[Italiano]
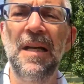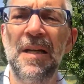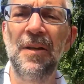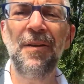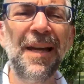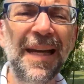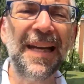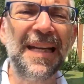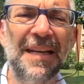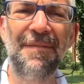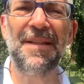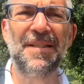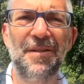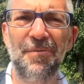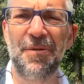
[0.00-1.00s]
non è che ne
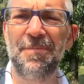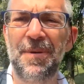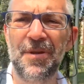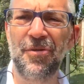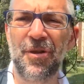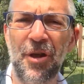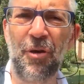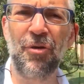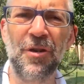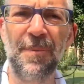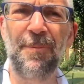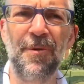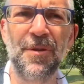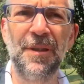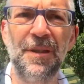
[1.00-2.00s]
avessi un'impressione così
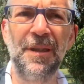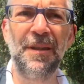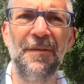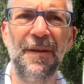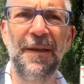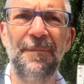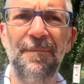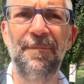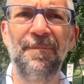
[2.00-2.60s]
positiva,